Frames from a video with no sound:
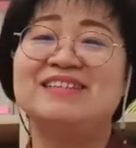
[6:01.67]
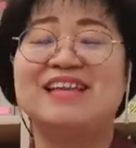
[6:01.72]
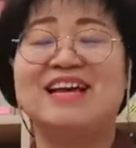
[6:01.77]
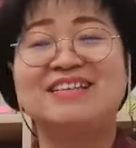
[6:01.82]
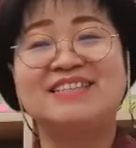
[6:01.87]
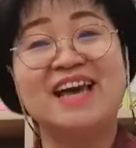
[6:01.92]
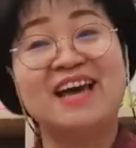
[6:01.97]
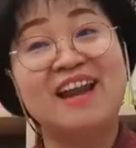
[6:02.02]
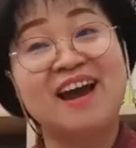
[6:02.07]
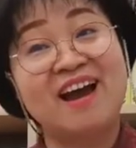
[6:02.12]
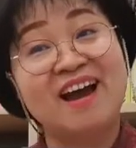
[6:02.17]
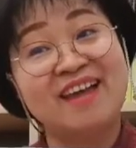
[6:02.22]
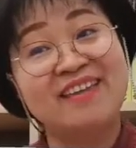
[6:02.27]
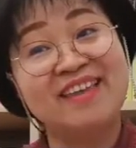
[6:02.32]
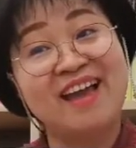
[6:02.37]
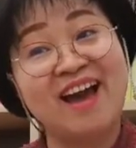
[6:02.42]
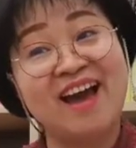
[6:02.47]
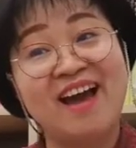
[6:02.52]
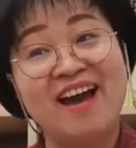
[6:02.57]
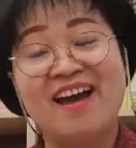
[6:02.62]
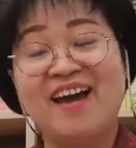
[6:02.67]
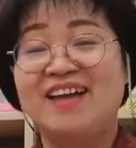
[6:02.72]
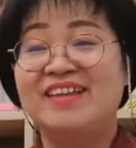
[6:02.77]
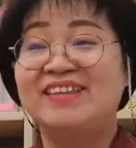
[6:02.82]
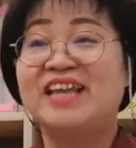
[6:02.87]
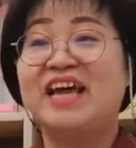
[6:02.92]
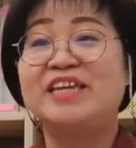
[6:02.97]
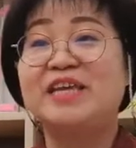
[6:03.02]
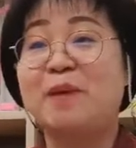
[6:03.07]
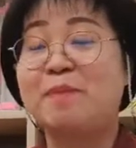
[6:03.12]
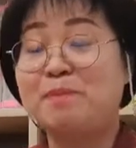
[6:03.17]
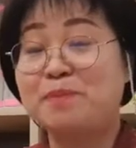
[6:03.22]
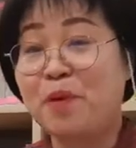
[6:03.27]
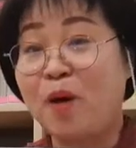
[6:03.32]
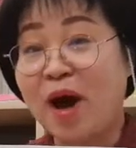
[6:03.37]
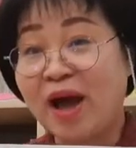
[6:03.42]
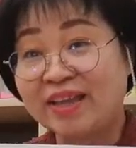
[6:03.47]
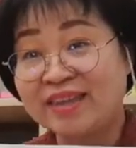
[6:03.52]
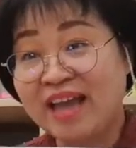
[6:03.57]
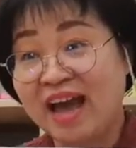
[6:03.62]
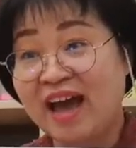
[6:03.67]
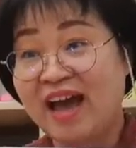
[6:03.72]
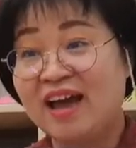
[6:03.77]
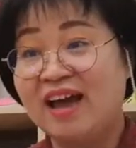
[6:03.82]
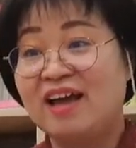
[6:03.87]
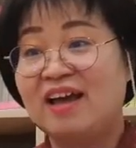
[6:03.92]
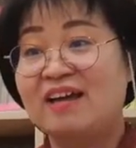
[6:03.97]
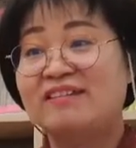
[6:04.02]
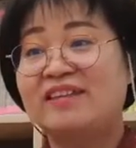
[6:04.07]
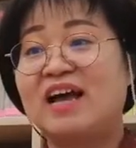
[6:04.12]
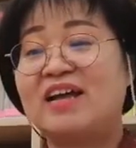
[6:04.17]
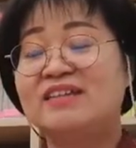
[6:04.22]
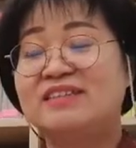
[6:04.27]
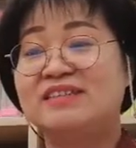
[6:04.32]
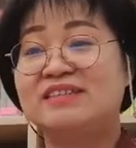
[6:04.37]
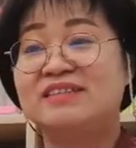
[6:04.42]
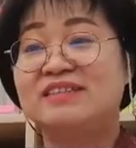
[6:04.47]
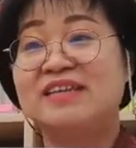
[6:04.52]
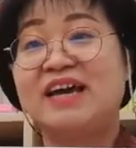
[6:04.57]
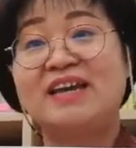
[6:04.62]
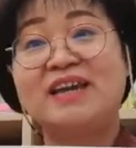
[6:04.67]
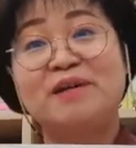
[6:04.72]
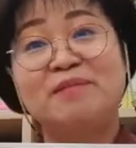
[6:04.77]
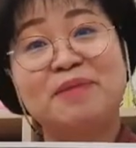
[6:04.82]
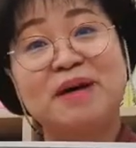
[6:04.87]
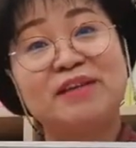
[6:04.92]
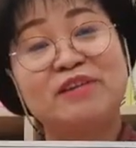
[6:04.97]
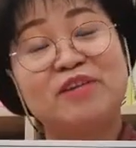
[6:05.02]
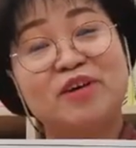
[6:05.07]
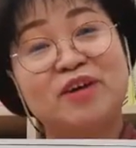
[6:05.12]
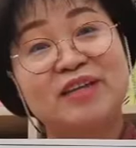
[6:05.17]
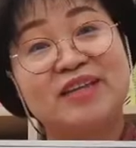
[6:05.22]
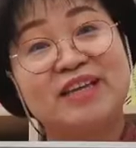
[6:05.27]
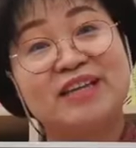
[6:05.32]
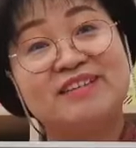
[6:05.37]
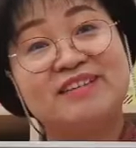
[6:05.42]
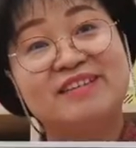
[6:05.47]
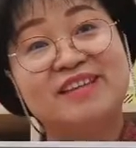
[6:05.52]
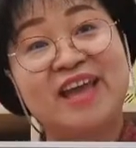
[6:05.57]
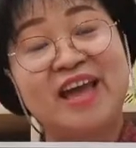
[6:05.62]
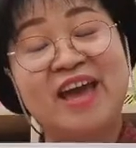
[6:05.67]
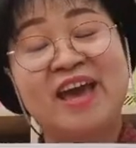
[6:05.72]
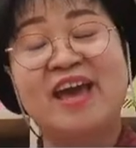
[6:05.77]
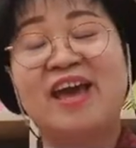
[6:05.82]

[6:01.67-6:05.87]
나 사랑하나? 나 예뻐하나? 나 사랑받아야 되는데?